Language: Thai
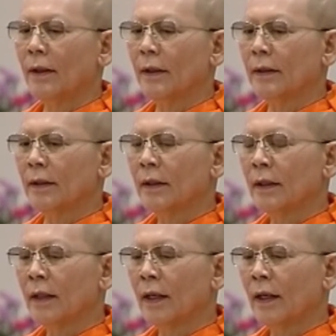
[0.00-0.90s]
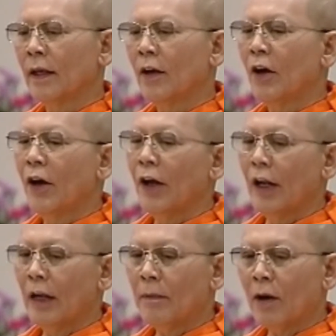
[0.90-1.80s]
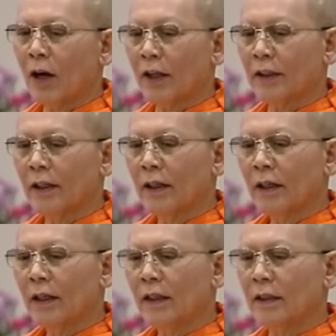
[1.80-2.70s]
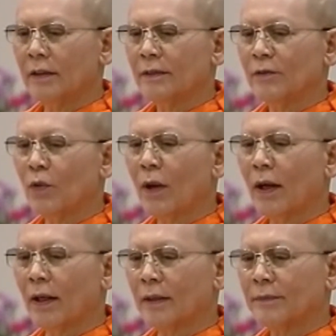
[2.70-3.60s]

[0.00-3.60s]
นึกถึงเธอนะ และบอกกับเธอว่า